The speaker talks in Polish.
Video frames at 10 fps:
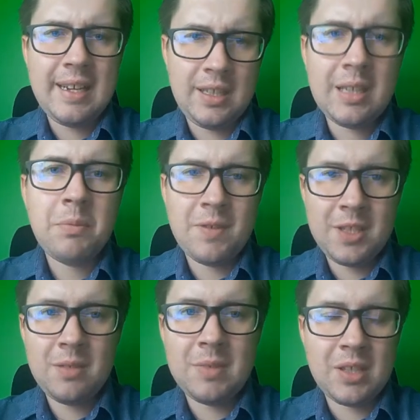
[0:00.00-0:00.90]
i tam
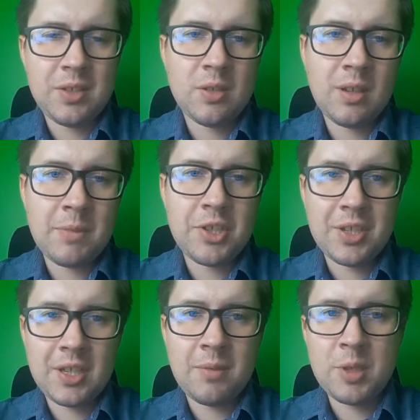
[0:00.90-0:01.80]
między innymi na tej stronie macie
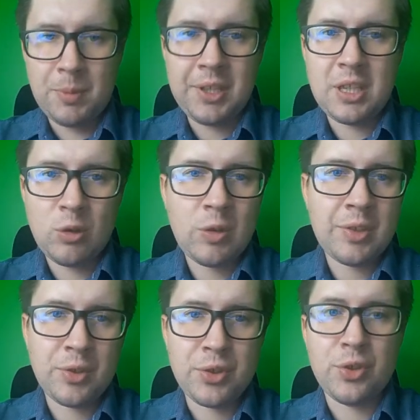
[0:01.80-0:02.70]
taki bezpłatny
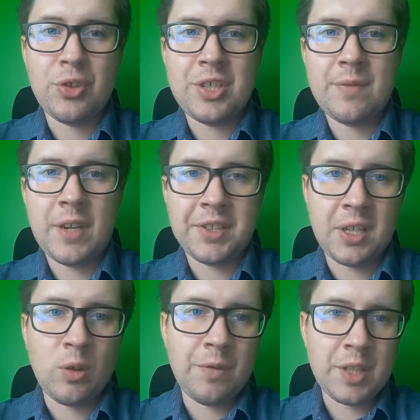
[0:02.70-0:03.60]
kalkulator do ściągnięcia w Excelku,